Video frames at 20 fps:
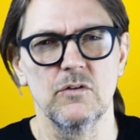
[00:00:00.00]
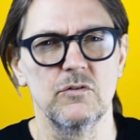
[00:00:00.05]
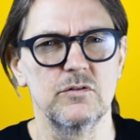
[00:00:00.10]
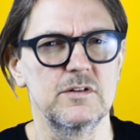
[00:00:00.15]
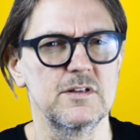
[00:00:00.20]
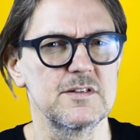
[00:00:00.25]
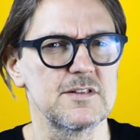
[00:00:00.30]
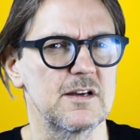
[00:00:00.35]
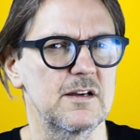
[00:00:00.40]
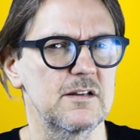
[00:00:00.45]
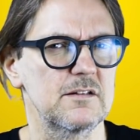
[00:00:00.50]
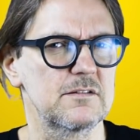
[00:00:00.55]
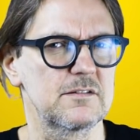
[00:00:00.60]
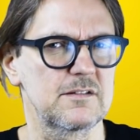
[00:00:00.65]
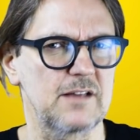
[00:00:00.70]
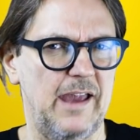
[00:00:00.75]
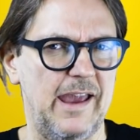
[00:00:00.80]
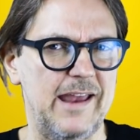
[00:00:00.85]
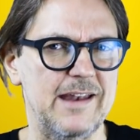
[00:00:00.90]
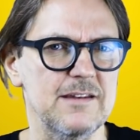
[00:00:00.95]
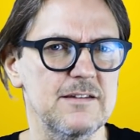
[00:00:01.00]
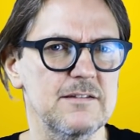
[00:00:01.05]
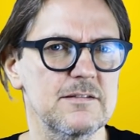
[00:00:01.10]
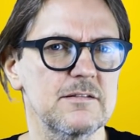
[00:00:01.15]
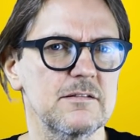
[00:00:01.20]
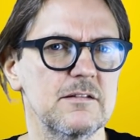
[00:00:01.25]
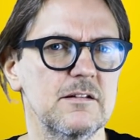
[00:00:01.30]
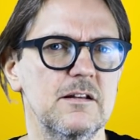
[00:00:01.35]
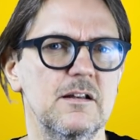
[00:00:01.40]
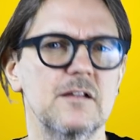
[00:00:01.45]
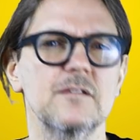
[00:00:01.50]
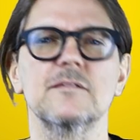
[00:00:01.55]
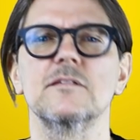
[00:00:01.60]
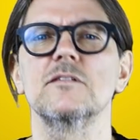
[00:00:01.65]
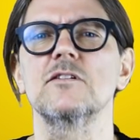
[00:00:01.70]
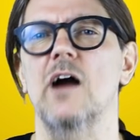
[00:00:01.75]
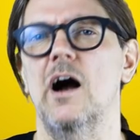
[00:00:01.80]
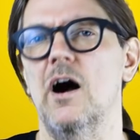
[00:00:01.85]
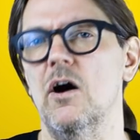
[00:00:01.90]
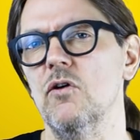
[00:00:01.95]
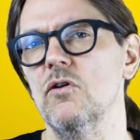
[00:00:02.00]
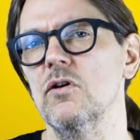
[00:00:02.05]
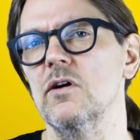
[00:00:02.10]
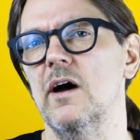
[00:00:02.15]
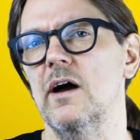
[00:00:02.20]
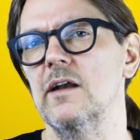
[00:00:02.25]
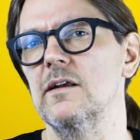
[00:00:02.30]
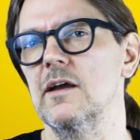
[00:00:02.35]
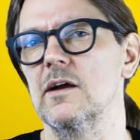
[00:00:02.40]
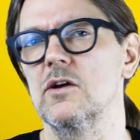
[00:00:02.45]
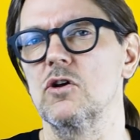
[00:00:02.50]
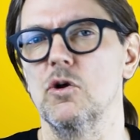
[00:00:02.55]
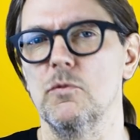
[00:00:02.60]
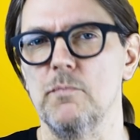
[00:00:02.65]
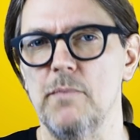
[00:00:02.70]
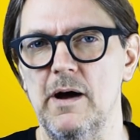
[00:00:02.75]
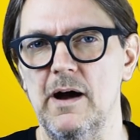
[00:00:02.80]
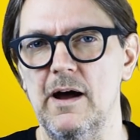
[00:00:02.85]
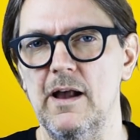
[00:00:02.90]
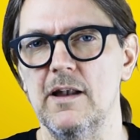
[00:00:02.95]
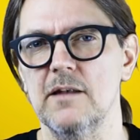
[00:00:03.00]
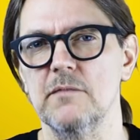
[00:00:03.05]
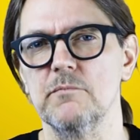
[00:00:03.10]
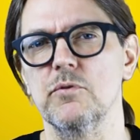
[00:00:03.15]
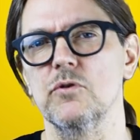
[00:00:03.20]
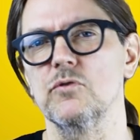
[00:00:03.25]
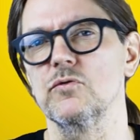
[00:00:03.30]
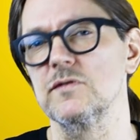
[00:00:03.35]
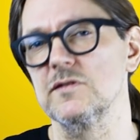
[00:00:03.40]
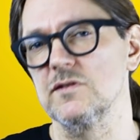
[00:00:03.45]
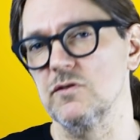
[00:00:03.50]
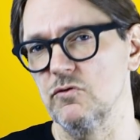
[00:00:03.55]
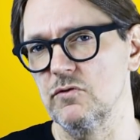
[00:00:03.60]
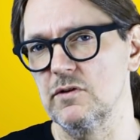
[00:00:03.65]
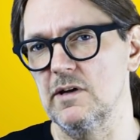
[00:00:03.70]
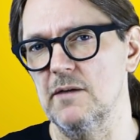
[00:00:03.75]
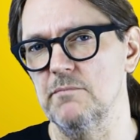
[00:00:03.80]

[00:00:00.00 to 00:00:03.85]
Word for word: Und dieser Trend lässt sich auch an der globalen Produktion